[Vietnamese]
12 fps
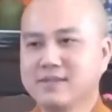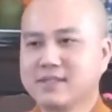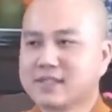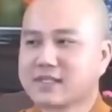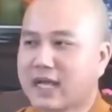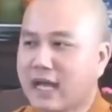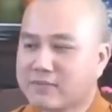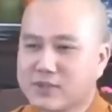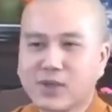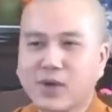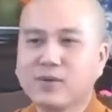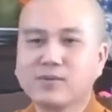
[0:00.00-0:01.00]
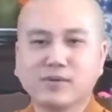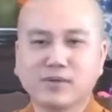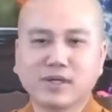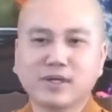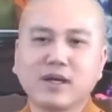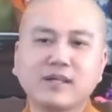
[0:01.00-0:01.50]
cảm sốt đồ
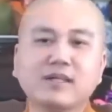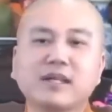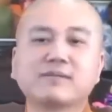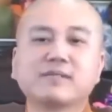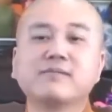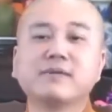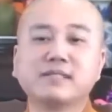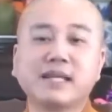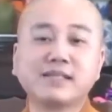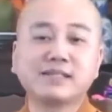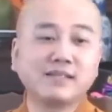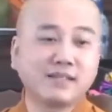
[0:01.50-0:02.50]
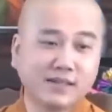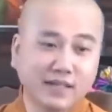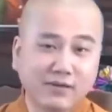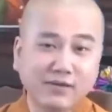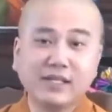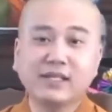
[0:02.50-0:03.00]
cái đó thì làm sao mình tránh cái nó
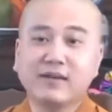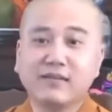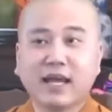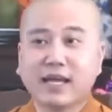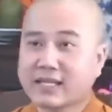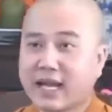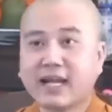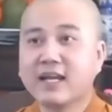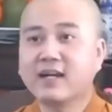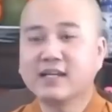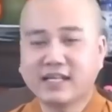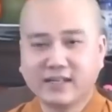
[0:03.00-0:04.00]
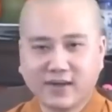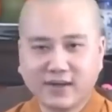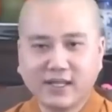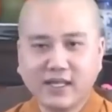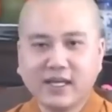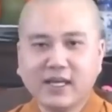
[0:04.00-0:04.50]
đáo đi đáo lại cả đời này thôi
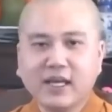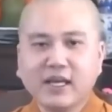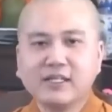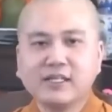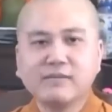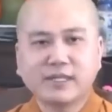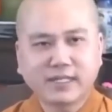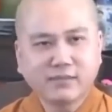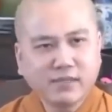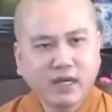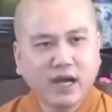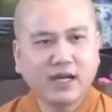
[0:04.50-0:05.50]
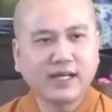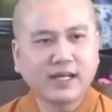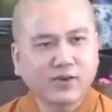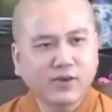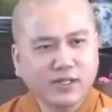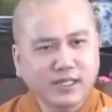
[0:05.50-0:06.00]
nhưng mà trong đời này
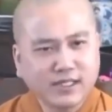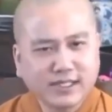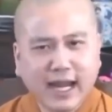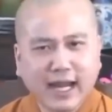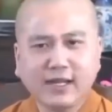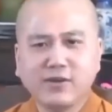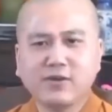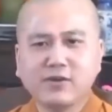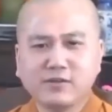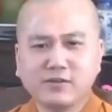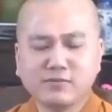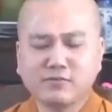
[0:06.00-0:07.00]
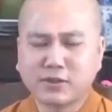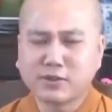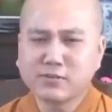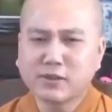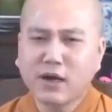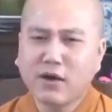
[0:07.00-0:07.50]
có những cái nó mà
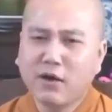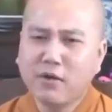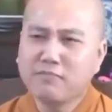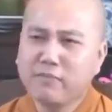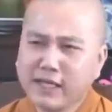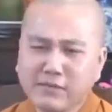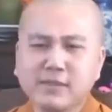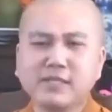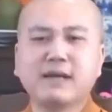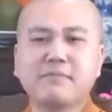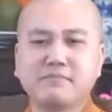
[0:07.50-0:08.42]
chúng ta ôm mấy mươi năm